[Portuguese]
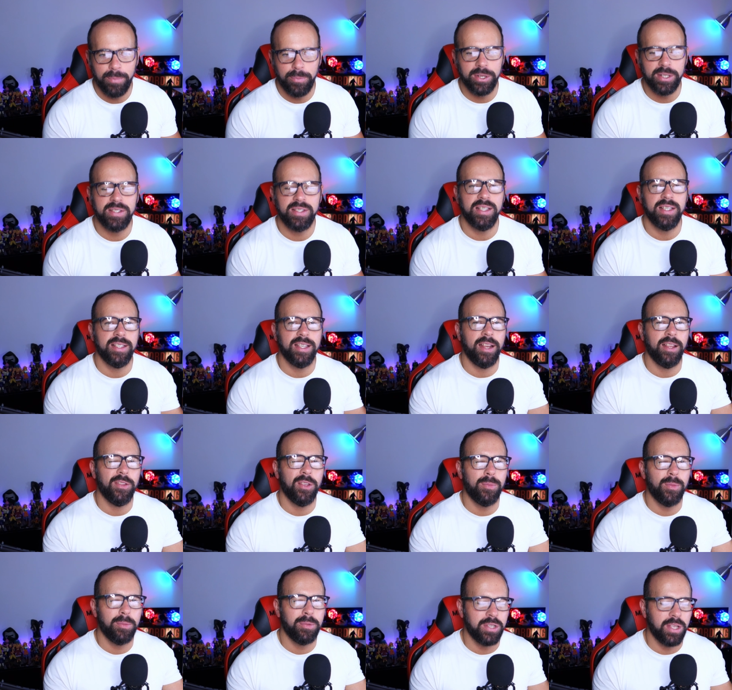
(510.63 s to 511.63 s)
Por isso, se quiserem dar
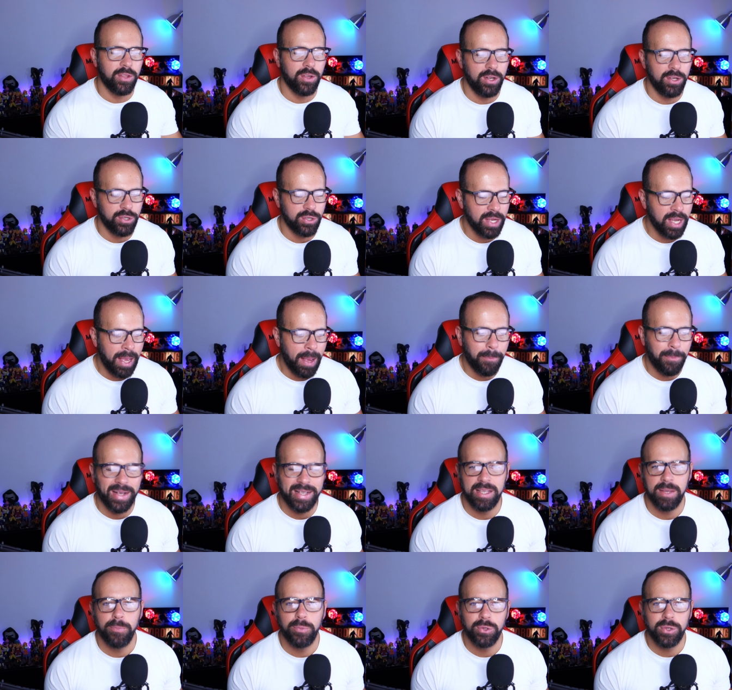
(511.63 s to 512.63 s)
uma vista de olhos,
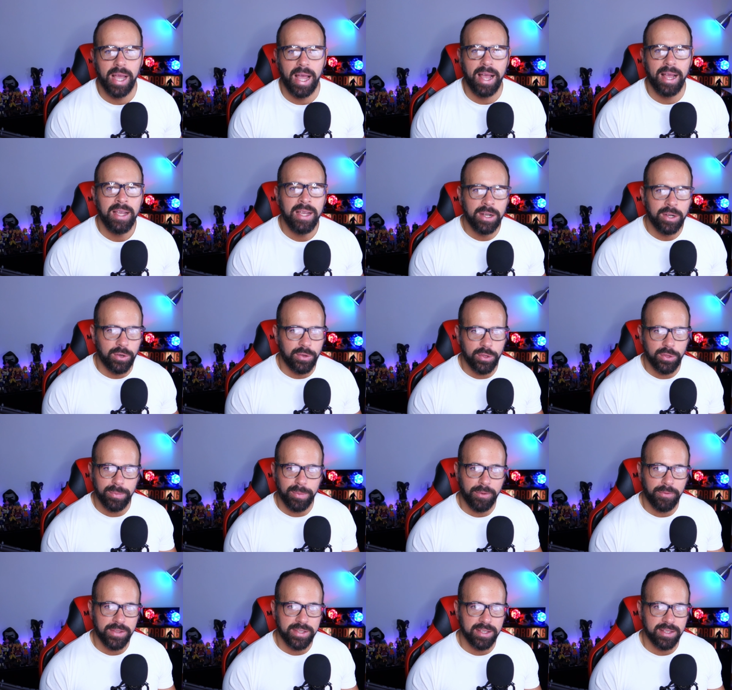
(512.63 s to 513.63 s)
passem por cá quando eu
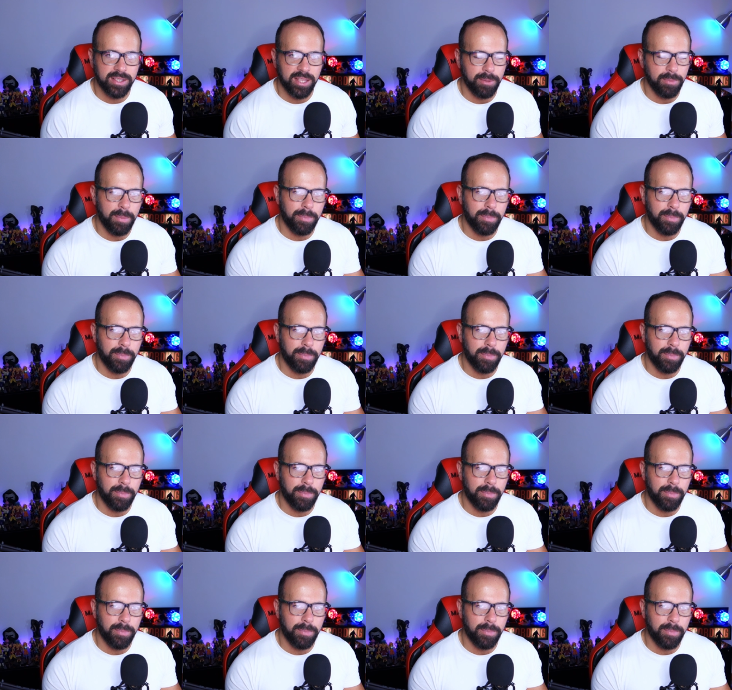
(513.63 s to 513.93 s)
estiver a fazer stream.